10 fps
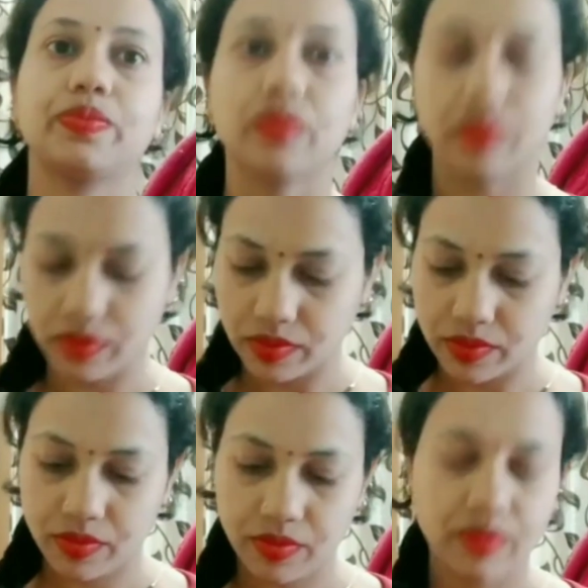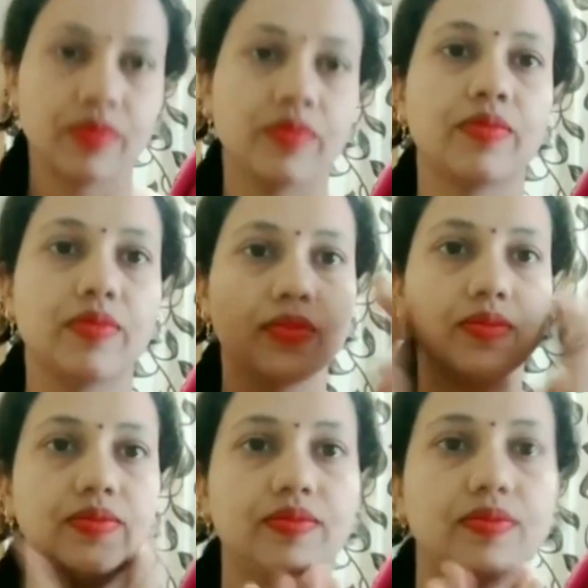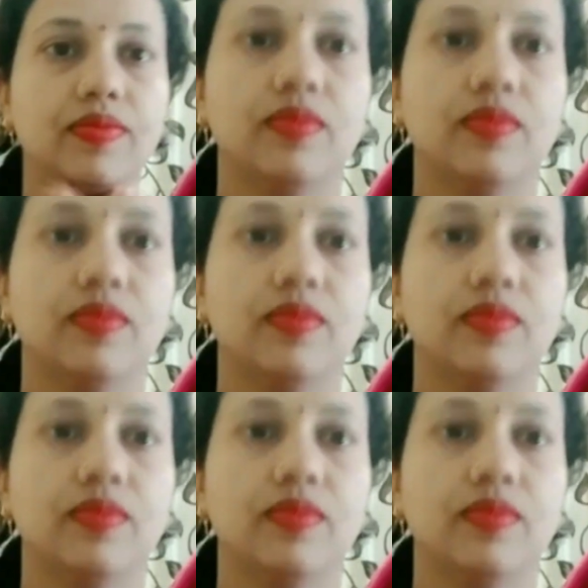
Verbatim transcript: पूरी बनाते ही मेरे फेस